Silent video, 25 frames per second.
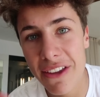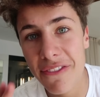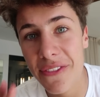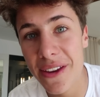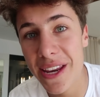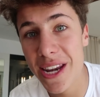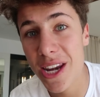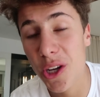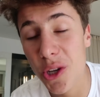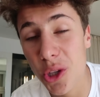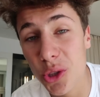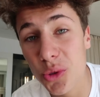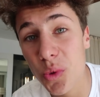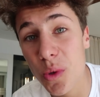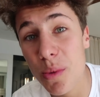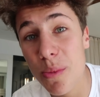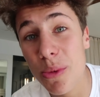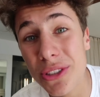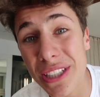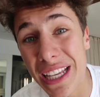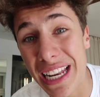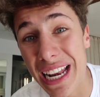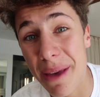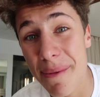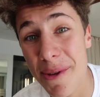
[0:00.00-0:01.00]
En fin, nos
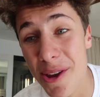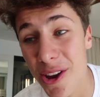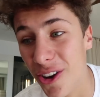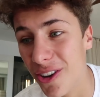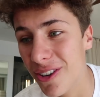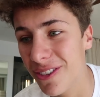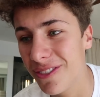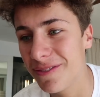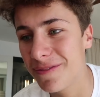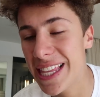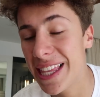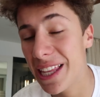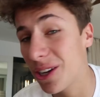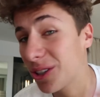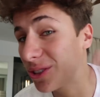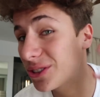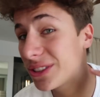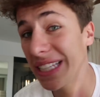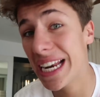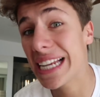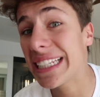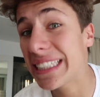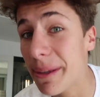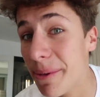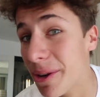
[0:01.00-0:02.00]
subimos al avión y de
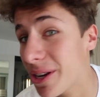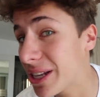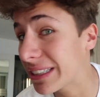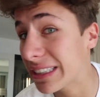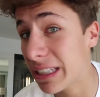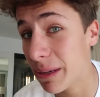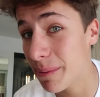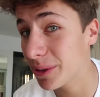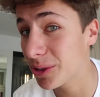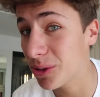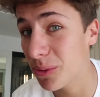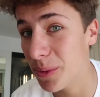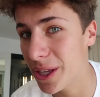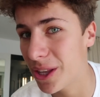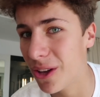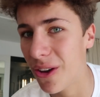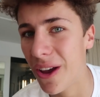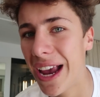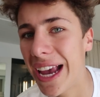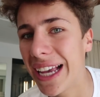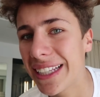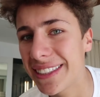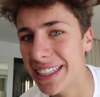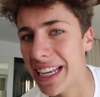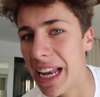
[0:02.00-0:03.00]
los tres aviones que me he
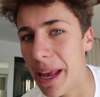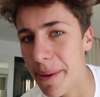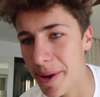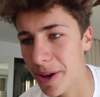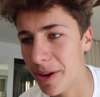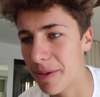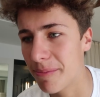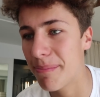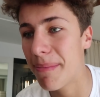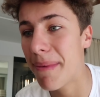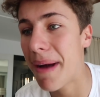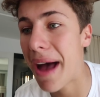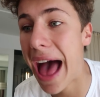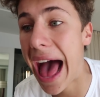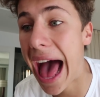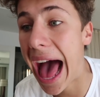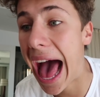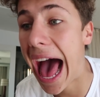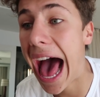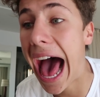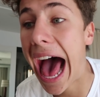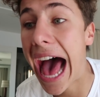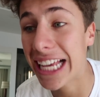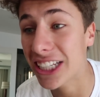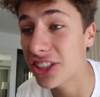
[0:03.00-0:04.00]
subido es el avión
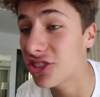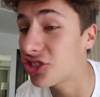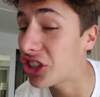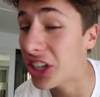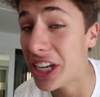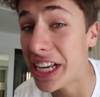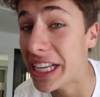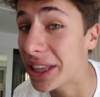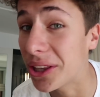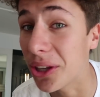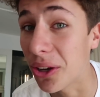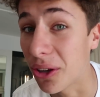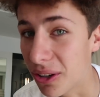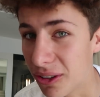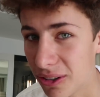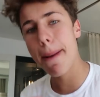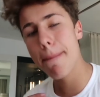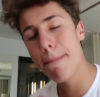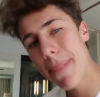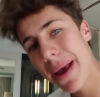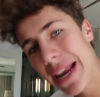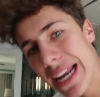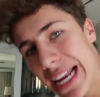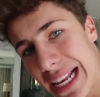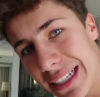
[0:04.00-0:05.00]
más chiquito.
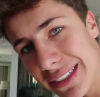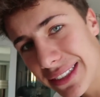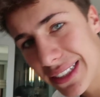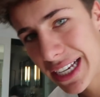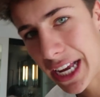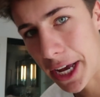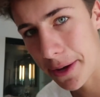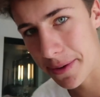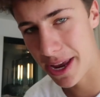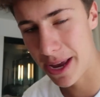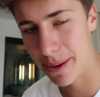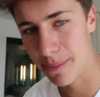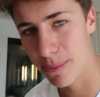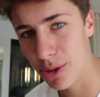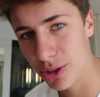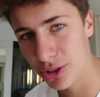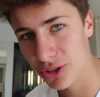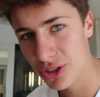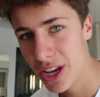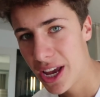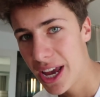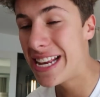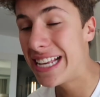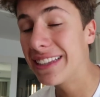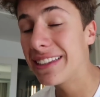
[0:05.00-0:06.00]
Apenas
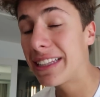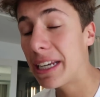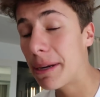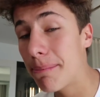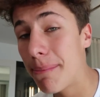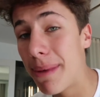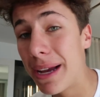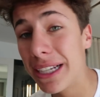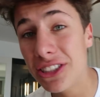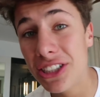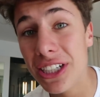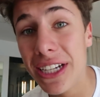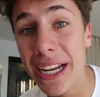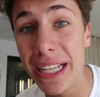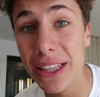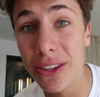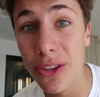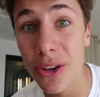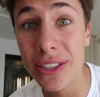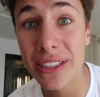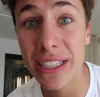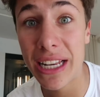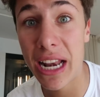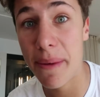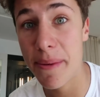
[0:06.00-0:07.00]
cabíamos y entre más
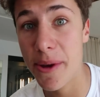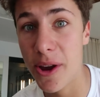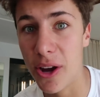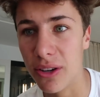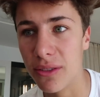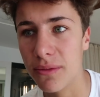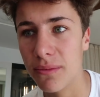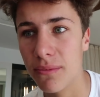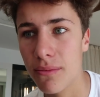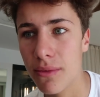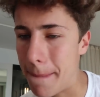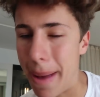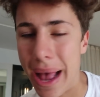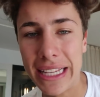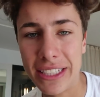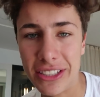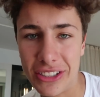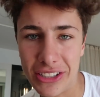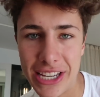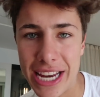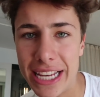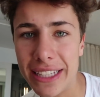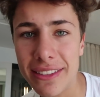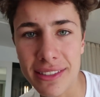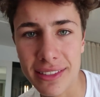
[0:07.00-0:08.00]
chiquito es el avión, más
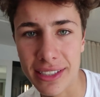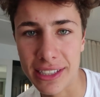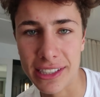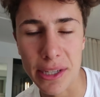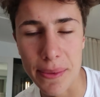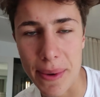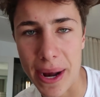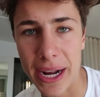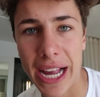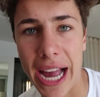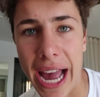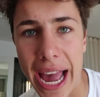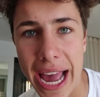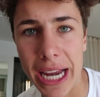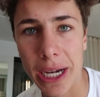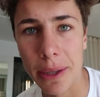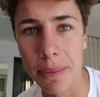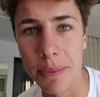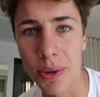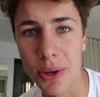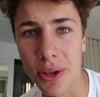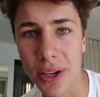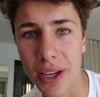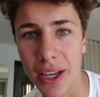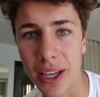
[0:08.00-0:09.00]
sientes que se va a
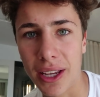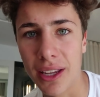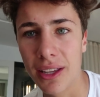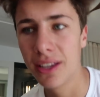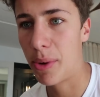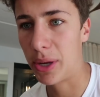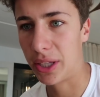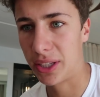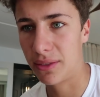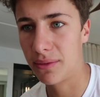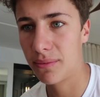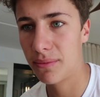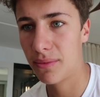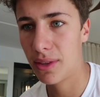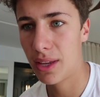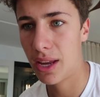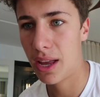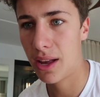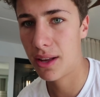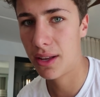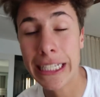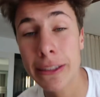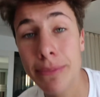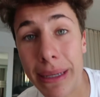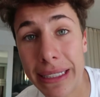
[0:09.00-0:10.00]
caer porque, pues,
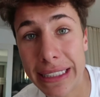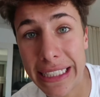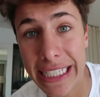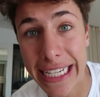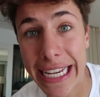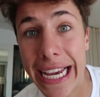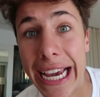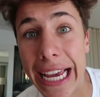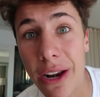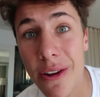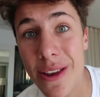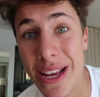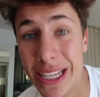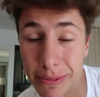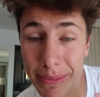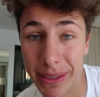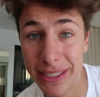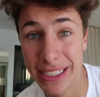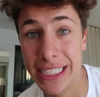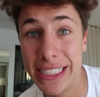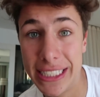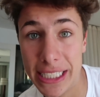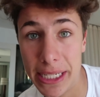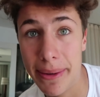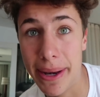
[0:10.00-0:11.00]
es más ligero y es
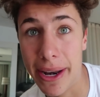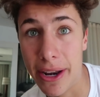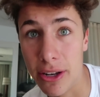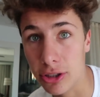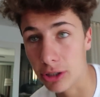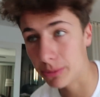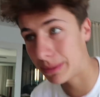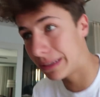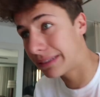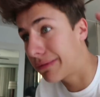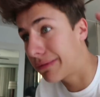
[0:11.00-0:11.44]
más sensible. Entonces